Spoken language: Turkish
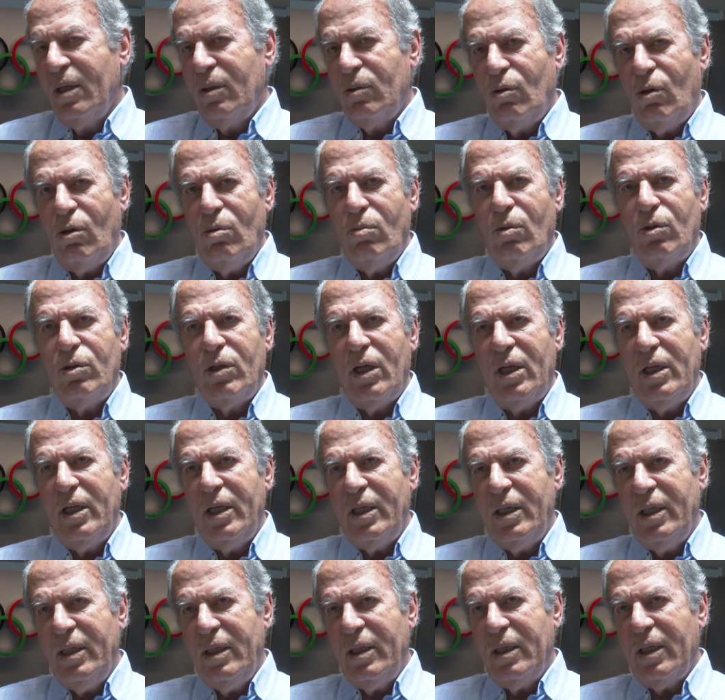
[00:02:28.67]
Rol
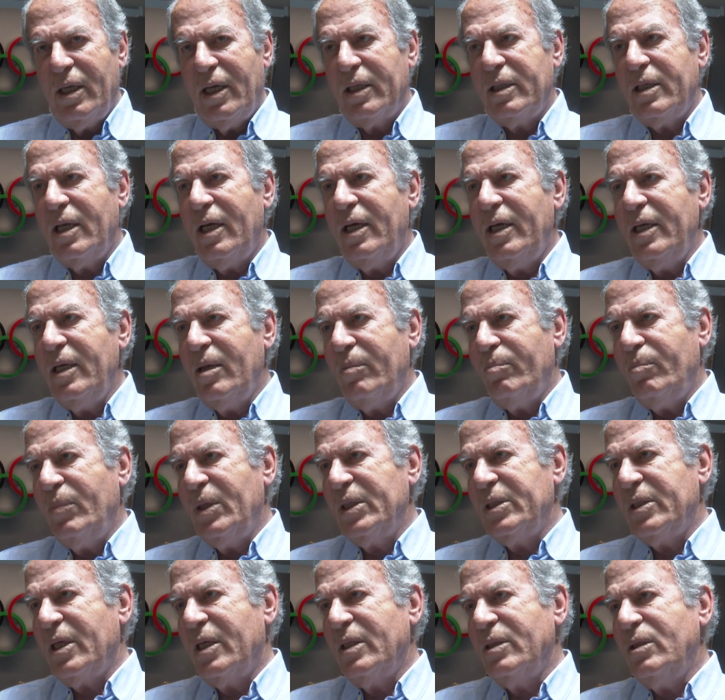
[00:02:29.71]
modellerin hata yapma
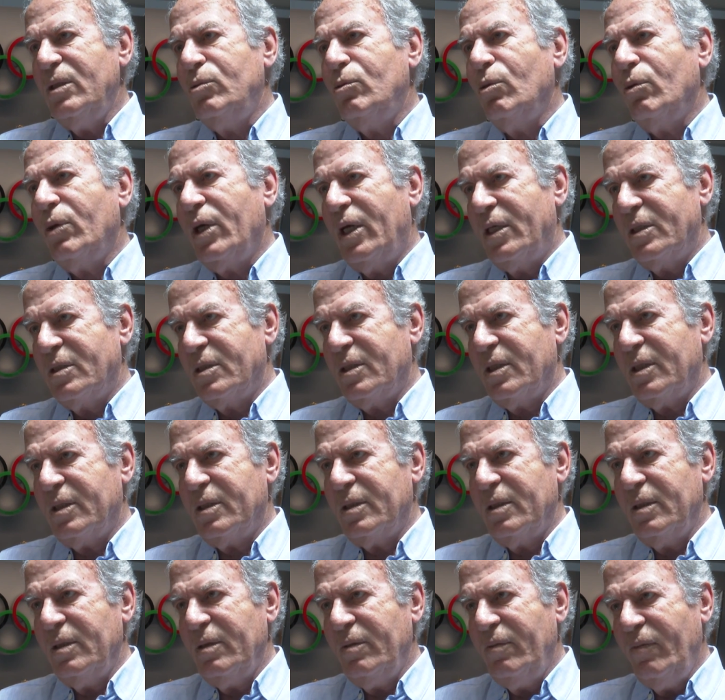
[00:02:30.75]
şansı çok azdır
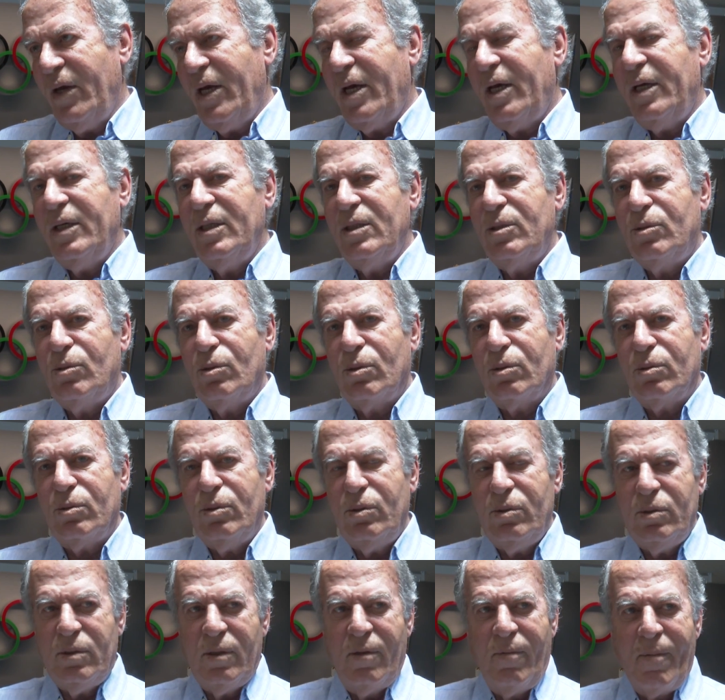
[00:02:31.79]
veya hiç
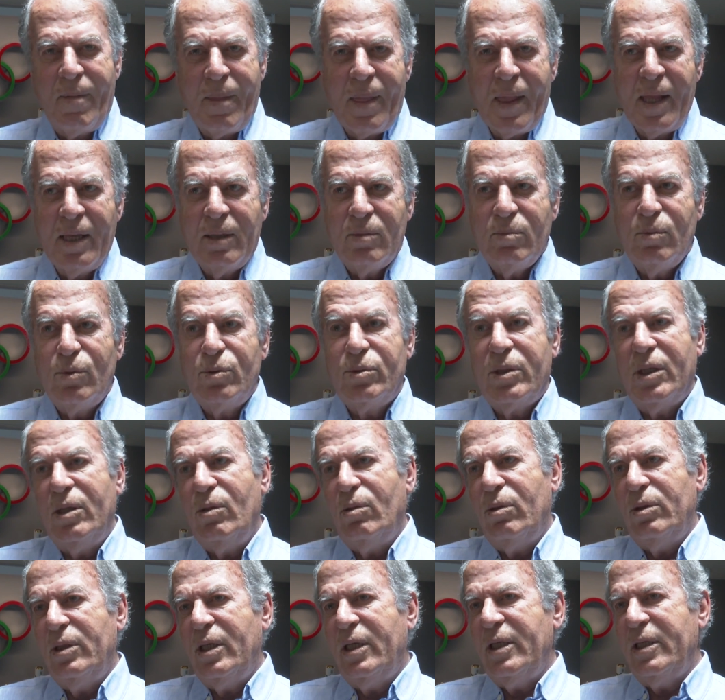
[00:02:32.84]
yoktur. Bu sene
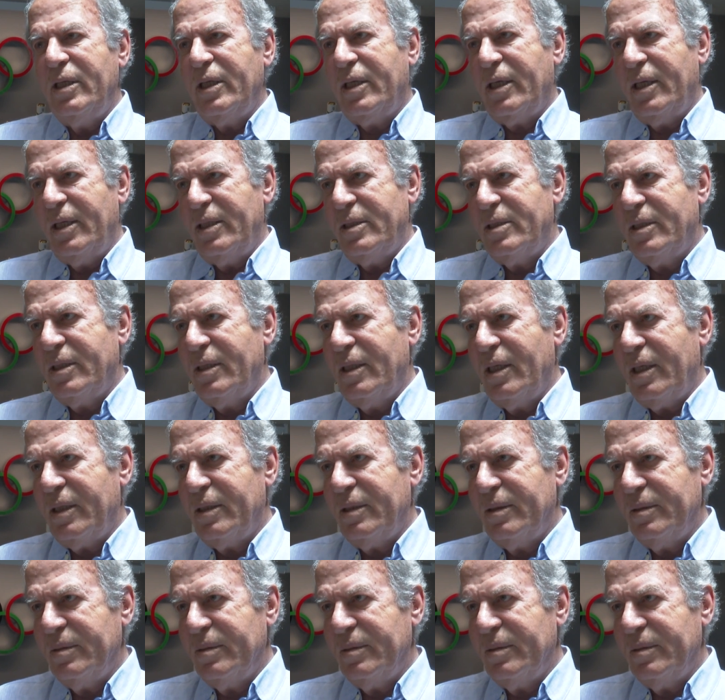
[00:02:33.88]
onlara dikkat etsinler.